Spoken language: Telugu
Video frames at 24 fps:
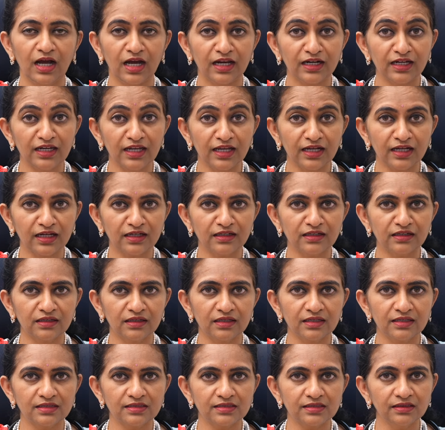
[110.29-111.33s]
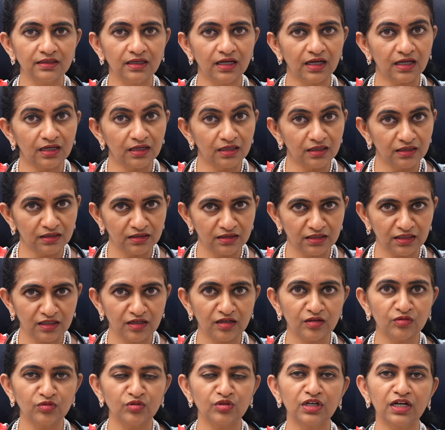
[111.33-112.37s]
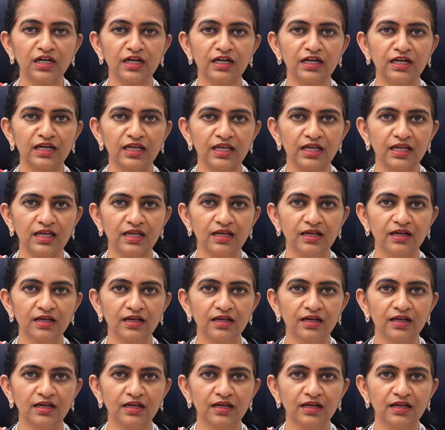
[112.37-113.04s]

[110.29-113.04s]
అన్ని కంట్రీస్ అలర్ట్గా ఉండండి